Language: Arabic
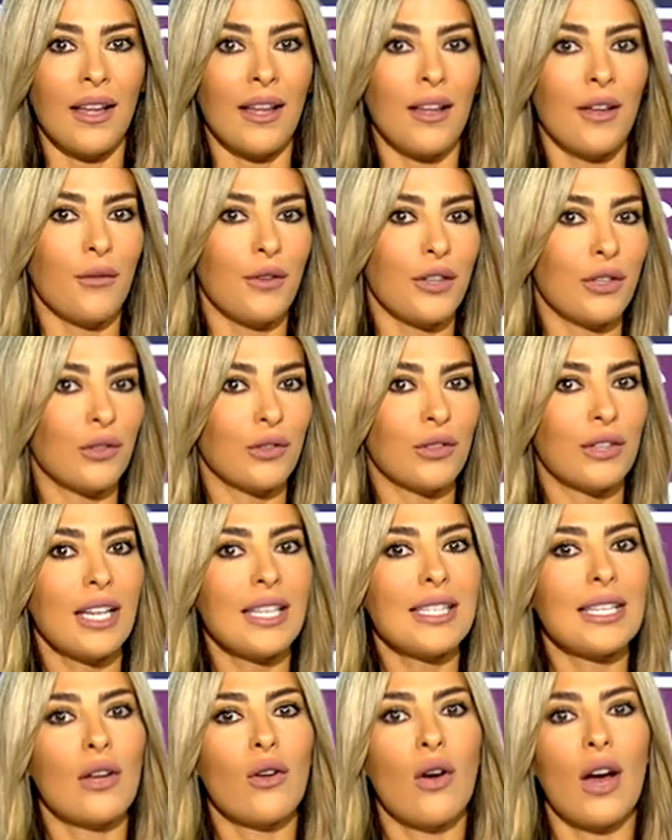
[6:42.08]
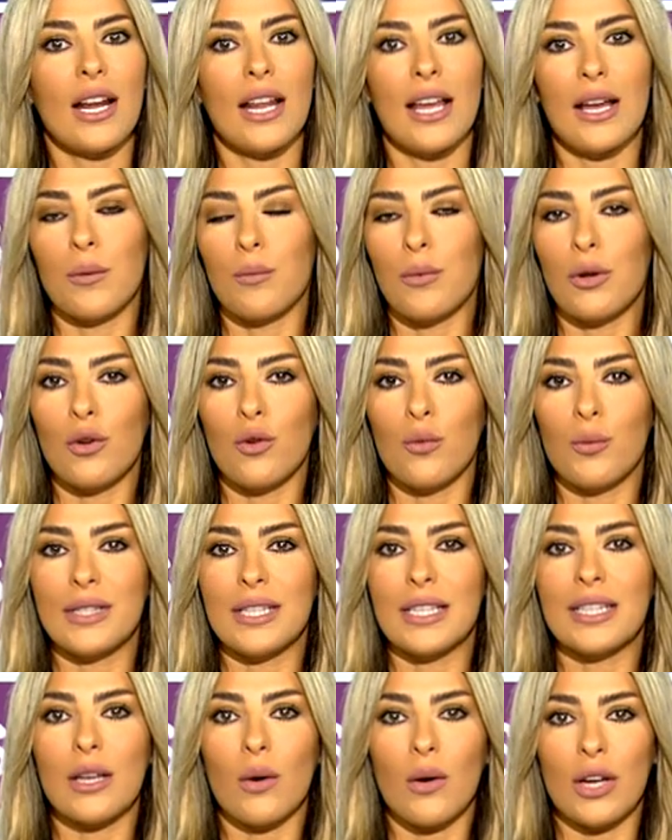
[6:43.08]
فيكن تحصلوا على إربلو ب
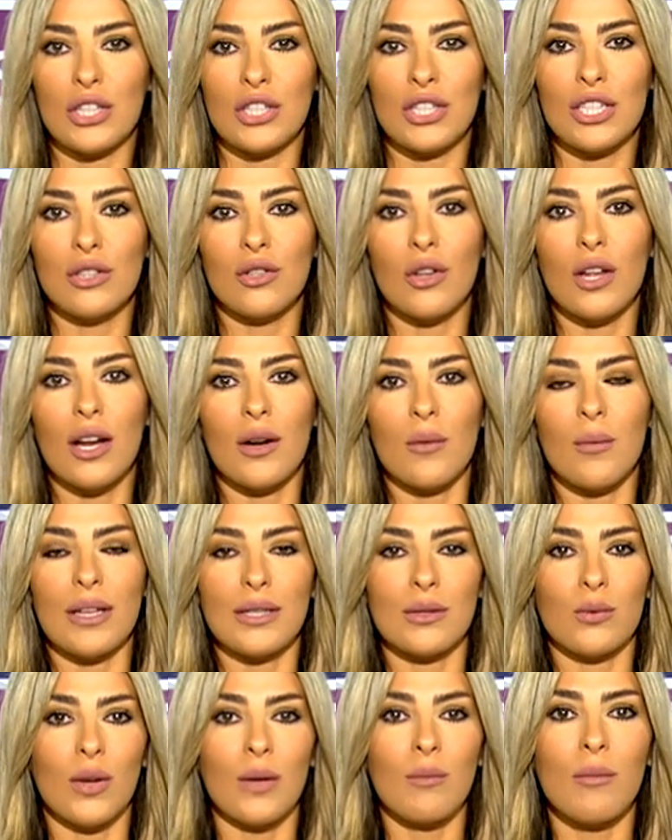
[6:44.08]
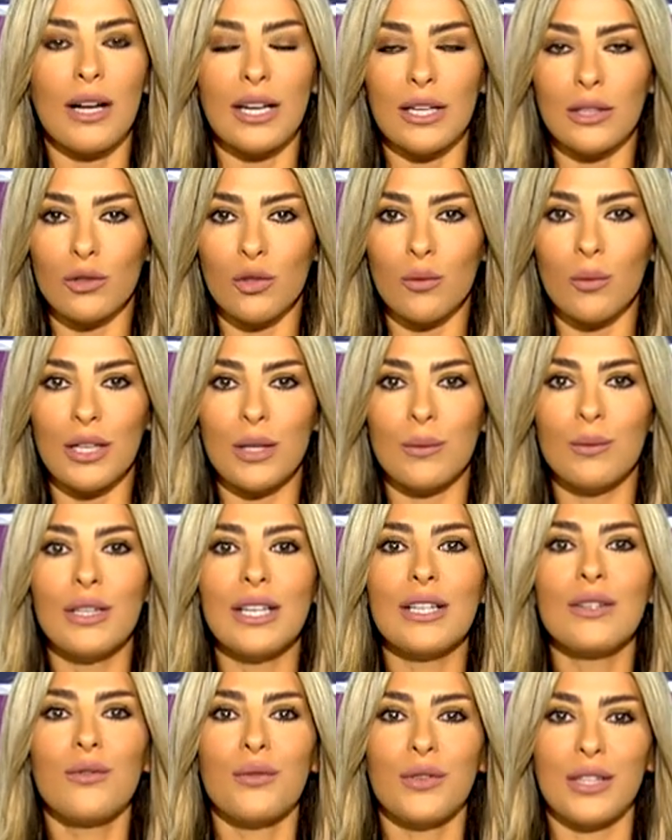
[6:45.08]
26 دولار بس وين ما كنتوا
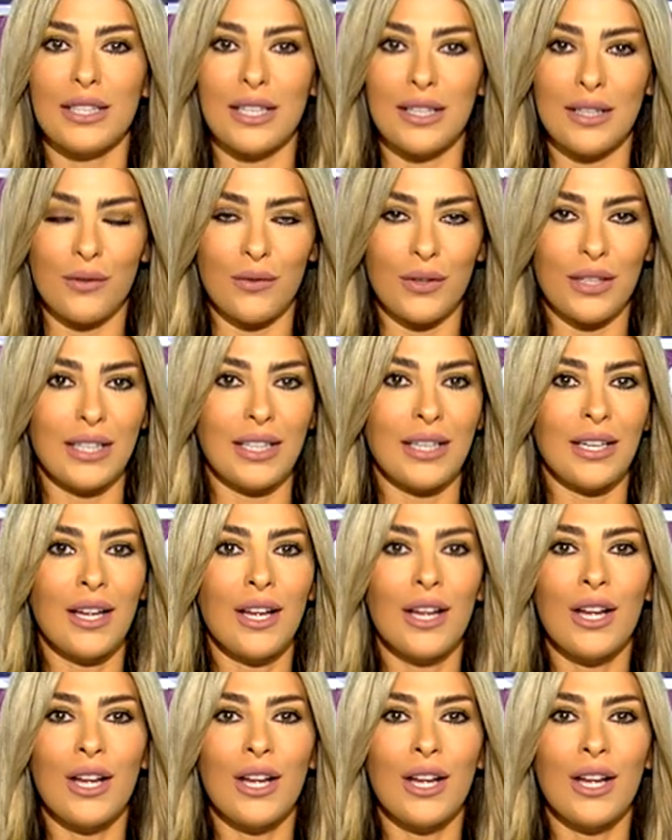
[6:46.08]
بلبنان فري ديليفري